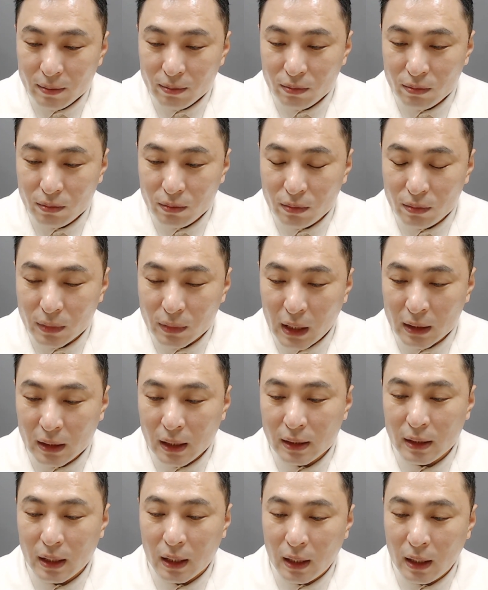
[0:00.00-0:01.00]
음,
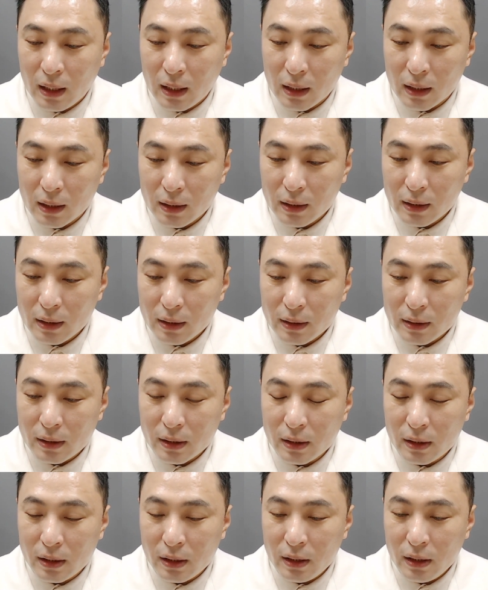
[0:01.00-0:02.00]
낙찰자가
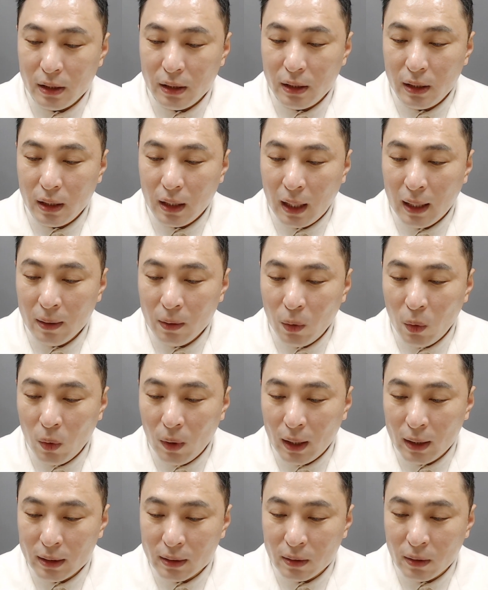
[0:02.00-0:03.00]
즉시
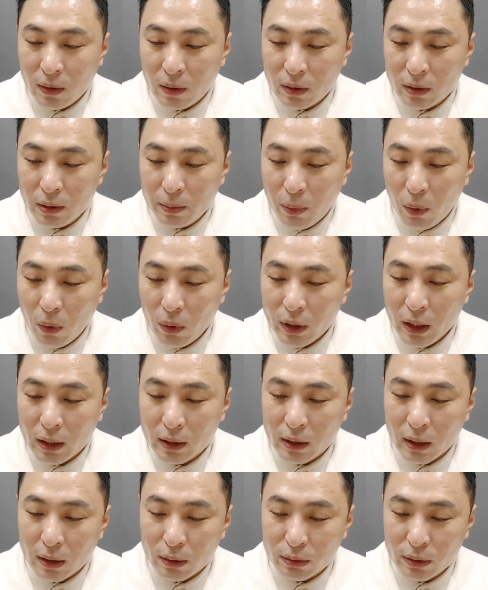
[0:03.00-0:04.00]
항고하는 거를
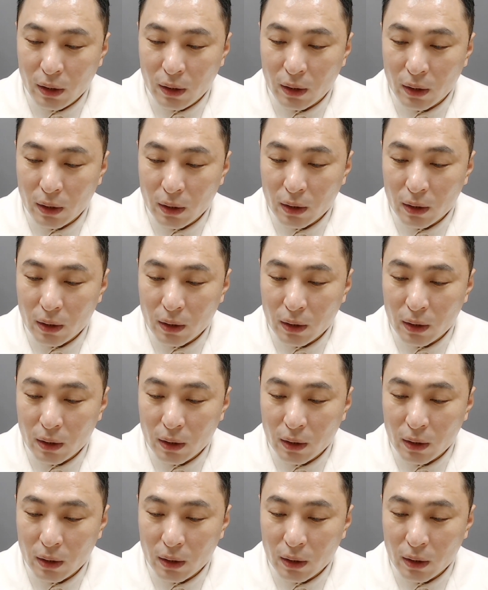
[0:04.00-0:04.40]
포기한다고요?